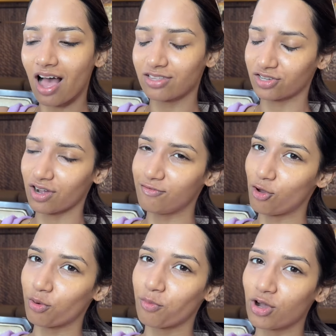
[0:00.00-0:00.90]
आज का
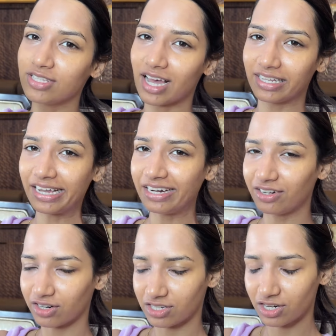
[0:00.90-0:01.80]
व्लॉग बहुत ज़्यादा
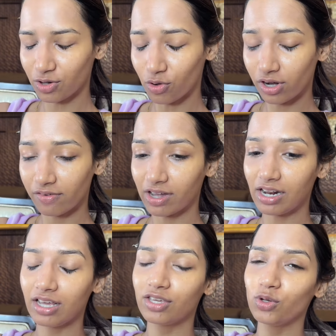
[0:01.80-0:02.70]
इंटरेस्टिंग होने
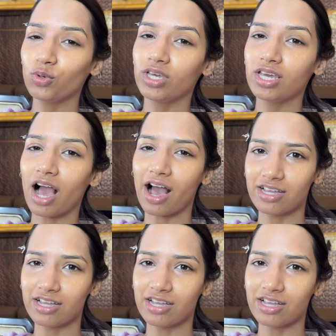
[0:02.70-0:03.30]
वाला है क्योंकि